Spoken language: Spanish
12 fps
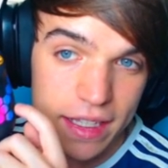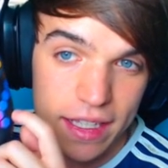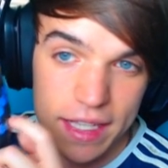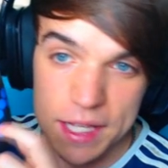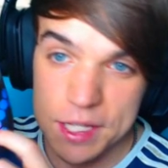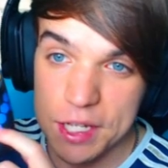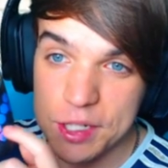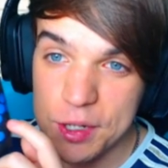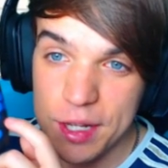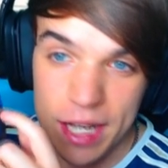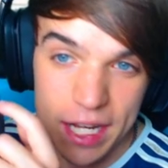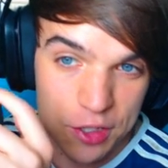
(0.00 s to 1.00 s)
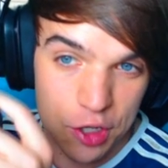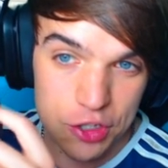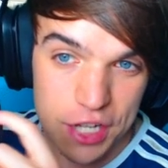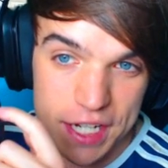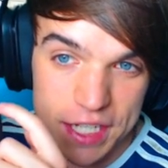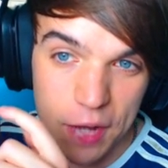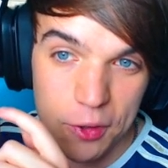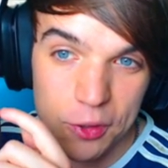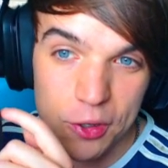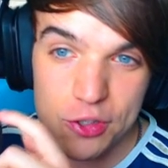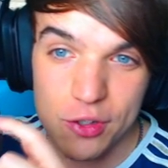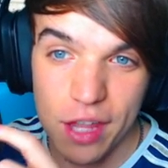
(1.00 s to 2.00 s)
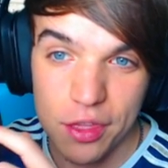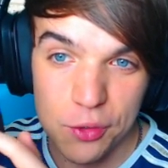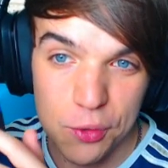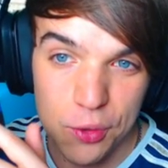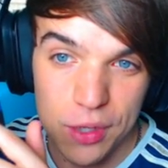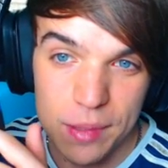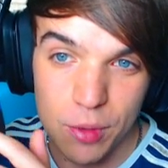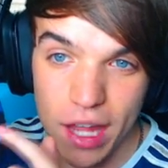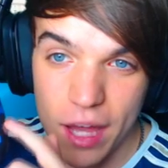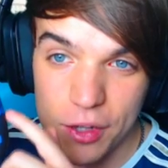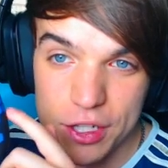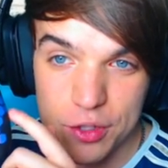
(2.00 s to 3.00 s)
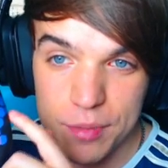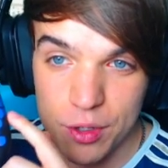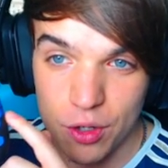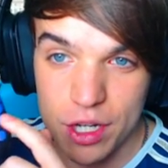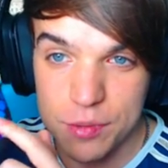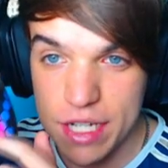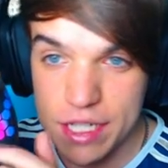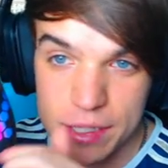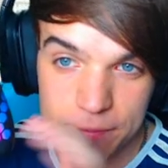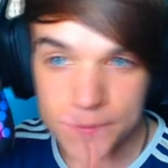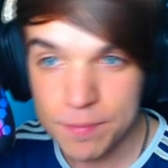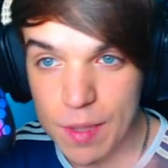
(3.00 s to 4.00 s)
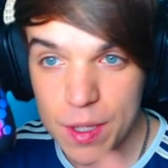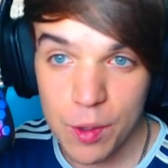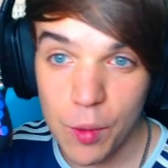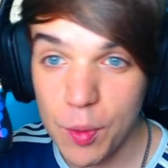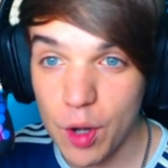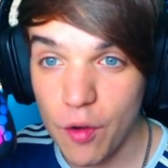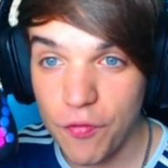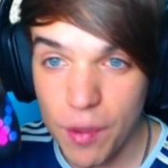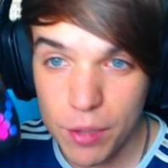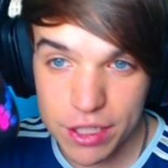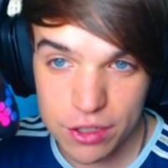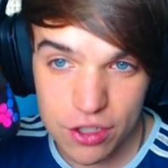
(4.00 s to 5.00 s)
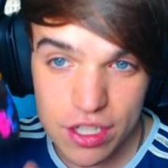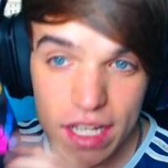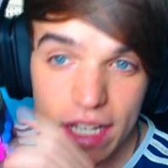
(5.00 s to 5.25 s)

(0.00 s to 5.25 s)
Es así, los hexágonos con azul y morado, que son mis colores pues así un poco favoritos.